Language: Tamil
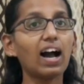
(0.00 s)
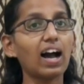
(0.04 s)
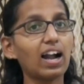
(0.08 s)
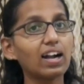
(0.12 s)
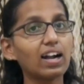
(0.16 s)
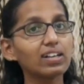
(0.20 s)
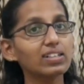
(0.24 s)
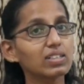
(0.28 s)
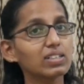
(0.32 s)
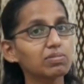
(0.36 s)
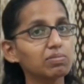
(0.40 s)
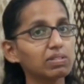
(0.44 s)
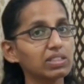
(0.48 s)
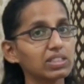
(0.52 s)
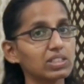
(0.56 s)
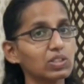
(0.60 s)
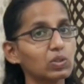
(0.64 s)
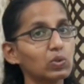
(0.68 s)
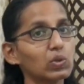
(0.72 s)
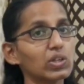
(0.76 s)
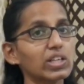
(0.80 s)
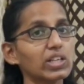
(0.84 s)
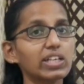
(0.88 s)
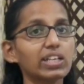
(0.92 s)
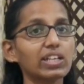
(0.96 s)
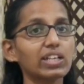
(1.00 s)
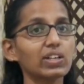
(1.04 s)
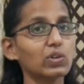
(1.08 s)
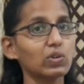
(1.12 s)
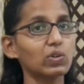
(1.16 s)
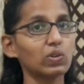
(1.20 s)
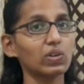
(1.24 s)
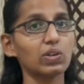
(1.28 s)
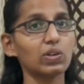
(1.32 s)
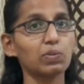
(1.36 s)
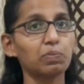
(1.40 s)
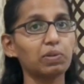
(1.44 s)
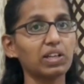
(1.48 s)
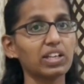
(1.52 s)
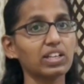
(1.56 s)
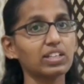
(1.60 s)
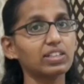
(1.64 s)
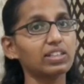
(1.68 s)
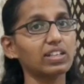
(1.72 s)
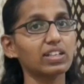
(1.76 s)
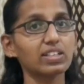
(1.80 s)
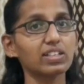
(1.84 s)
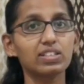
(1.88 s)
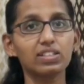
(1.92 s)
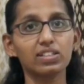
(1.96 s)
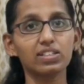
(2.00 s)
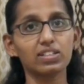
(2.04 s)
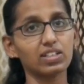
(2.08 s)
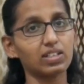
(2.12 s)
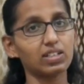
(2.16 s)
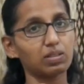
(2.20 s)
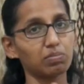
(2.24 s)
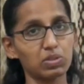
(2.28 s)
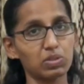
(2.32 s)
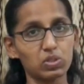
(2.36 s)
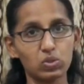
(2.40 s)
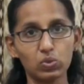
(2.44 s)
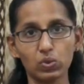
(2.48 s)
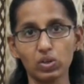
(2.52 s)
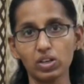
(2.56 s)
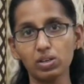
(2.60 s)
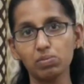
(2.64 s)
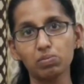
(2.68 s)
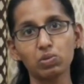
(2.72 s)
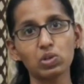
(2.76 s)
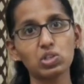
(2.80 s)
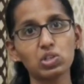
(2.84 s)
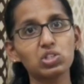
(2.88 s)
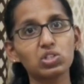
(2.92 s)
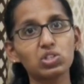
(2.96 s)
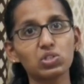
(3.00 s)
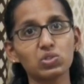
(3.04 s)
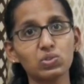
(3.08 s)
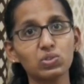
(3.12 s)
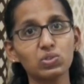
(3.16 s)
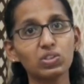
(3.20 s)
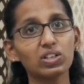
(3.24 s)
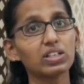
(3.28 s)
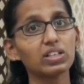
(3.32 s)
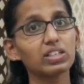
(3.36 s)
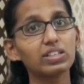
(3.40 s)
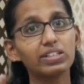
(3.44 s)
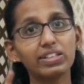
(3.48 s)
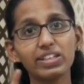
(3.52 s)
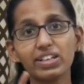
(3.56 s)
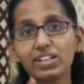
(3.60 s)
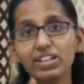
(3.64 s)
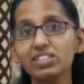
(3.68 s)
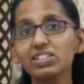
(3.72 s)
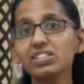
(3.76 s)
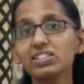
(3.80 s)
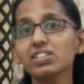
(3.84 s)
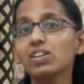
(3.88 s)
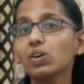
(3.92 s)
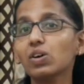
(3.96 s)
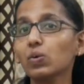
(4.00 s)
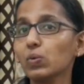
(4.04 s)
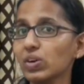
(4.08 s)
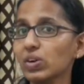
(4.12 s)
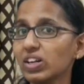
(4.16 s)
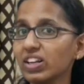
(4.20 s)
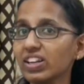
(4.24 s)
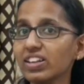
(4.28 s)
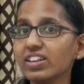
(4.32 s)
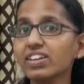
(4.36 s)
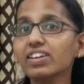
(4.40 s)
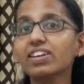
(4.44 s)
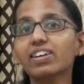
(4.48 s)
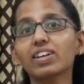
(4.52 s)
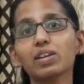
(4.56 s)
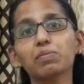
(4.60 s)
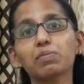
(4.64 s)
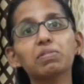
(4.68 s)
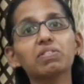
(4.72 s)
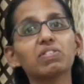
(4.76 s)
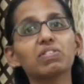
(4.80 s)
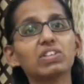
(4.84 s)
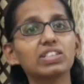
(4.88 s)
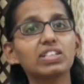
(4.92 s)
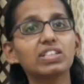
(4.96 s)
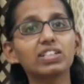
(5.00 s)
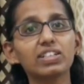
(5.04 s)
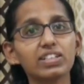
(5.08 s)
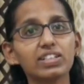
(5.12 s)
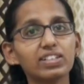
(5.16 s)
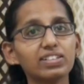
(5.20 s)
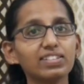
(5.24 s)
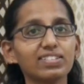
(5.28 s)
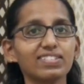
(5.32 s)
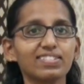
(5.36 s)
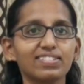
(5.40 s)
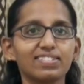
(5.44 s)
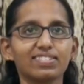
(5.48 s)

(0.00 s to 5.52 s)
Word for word: ஆட்டு மந்த கூட இருக்கிறோம் அப்படின்னு தெரிஞ்சதுன்னா நம்ம சோலை முடிஞ்சிரும் தெரிஞ்சதுன்னா உடனே கிளம்பி வந்துருங்க